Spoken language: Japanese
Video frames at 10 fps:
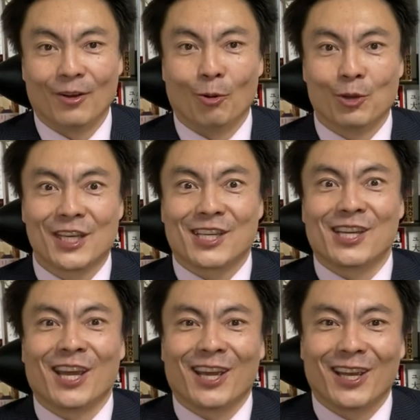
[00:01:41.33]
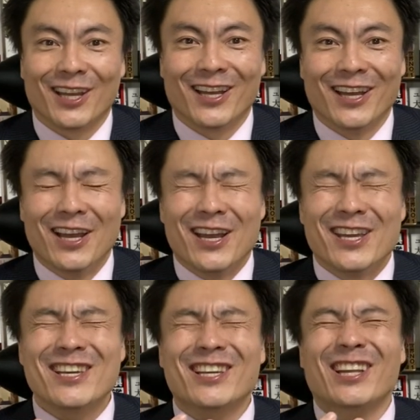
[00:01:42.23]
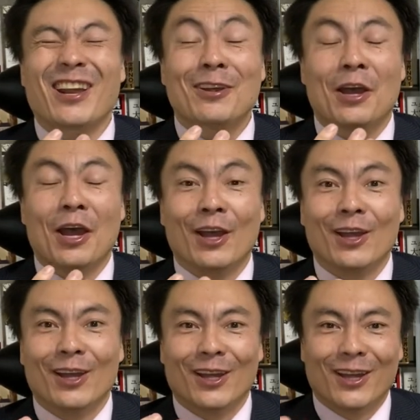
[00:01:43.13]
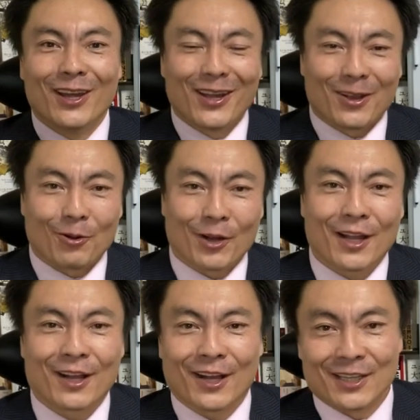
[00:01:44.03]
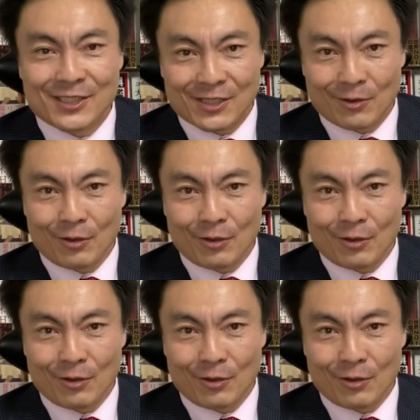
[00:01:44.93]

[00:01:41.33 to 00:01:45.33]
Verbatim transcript: おいしい。生きてる。これが感情。